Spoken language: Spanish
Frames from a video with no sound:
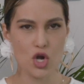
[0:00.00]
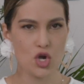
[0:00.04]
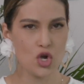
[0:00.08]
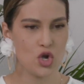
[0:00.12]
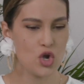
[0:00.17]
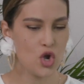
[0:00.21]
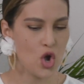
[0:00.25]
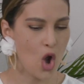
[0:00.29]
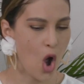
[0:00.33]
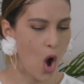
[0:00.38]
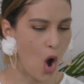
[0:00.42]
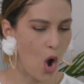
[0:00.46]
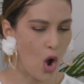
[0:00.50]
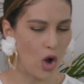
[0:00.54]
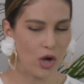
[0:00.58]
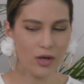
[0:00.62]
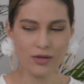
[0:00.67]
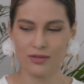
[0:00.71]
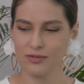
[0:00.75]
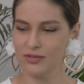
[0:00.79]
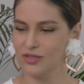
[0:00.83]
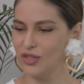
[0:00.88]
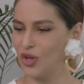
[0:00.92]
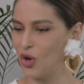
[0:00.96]
no,
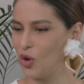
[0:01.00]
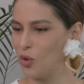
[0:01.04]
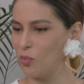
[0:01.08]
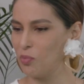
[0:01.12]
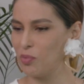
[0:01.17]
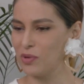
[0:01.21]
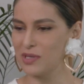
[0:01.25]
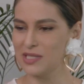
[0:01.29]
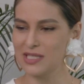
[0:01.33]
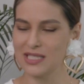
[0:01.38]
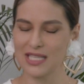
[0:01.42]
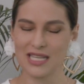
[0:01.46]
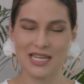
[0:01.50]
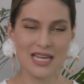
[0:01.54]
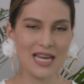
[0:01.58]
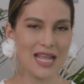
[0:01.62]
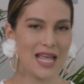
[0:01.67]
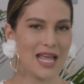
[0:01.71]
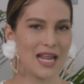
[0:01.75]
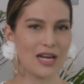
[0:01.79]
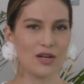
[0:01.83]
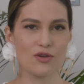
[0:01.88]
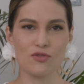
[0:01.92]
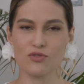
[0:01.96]
no lo puedes
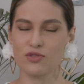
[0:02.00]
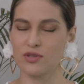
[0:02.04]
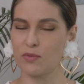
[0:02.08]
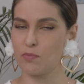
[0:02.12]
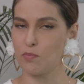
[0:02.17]
tener, no se